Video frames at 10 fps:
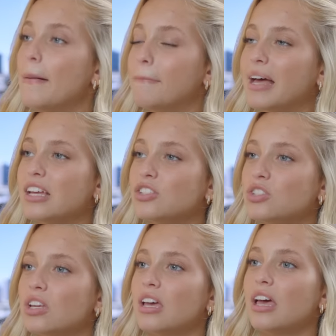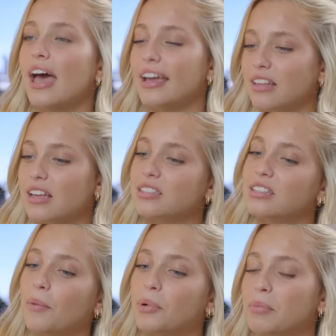mas ainda
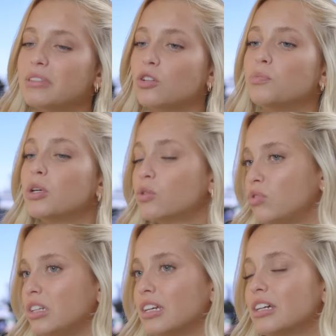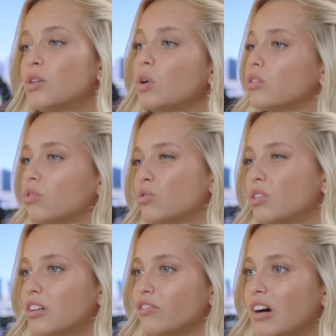assim dá para manter uma rotina que quando eu não
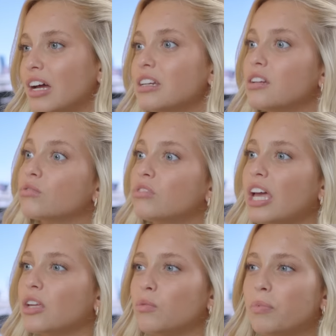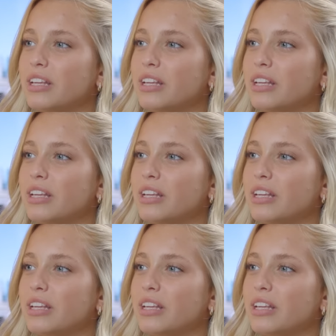estou a gravar não tenho.